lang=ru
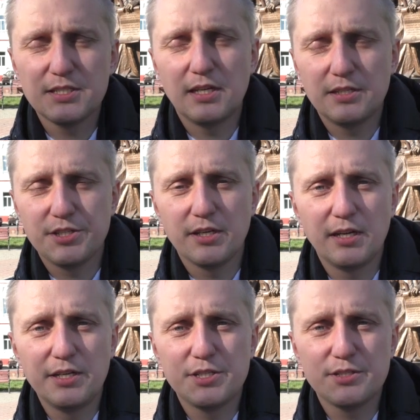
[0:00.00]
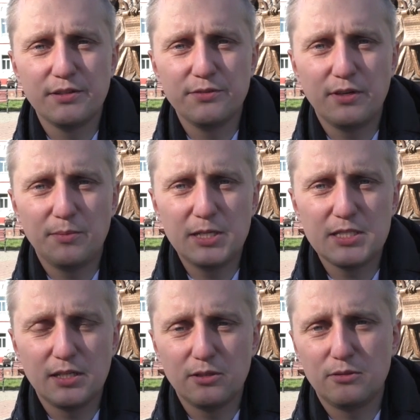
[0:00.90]
достаточное количество
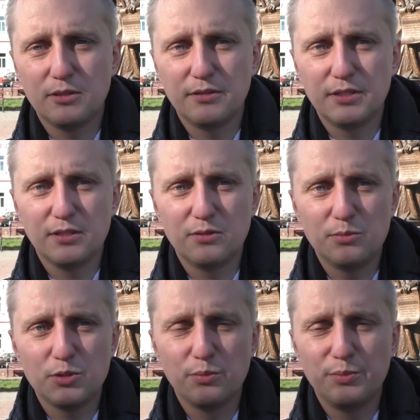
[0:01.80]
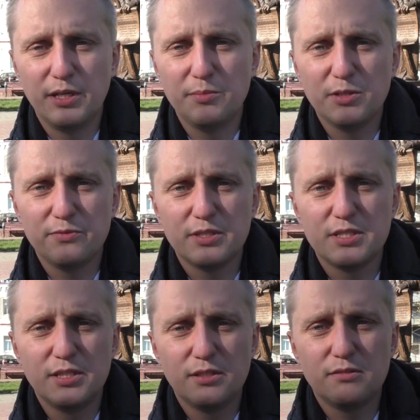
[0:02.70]
информации, которая говорит о том, что беременным
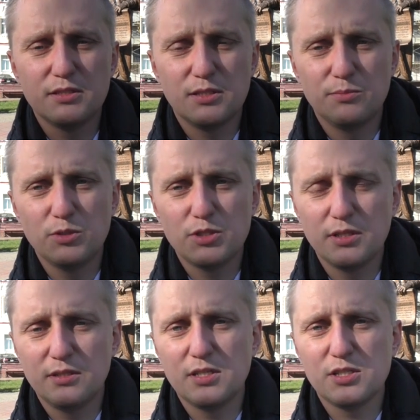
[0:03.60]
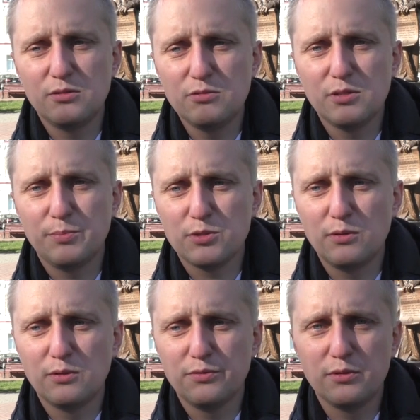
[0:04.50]
вакцинироваться можно и даже нужно,
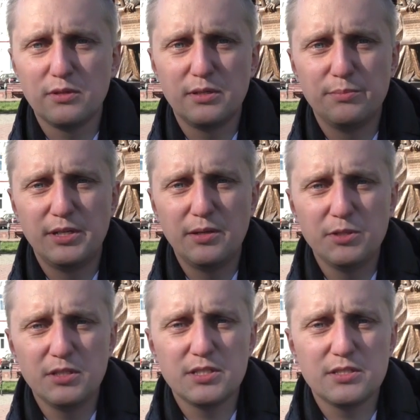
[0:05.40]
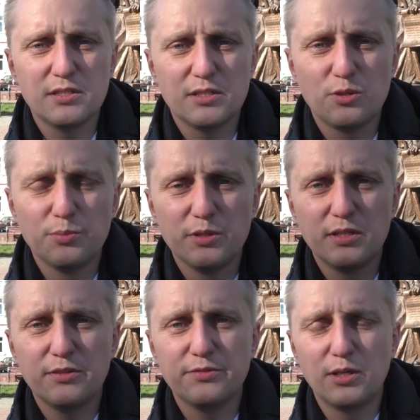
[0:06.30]
поскольку все-таки беременность,
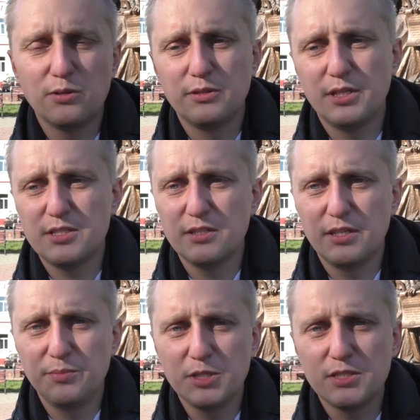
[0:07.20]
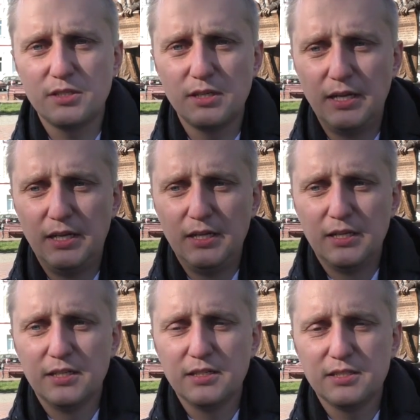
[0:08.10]
особенно второй, третий триместр,
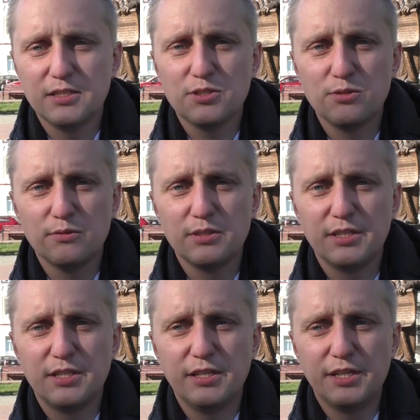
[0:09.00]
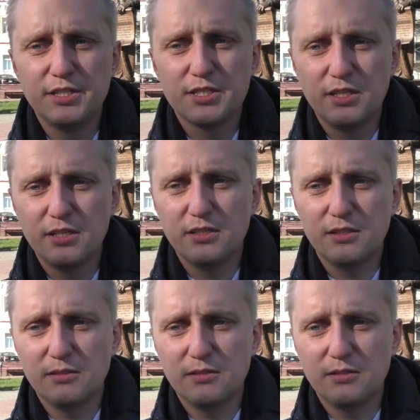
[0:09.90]
это снова такие риски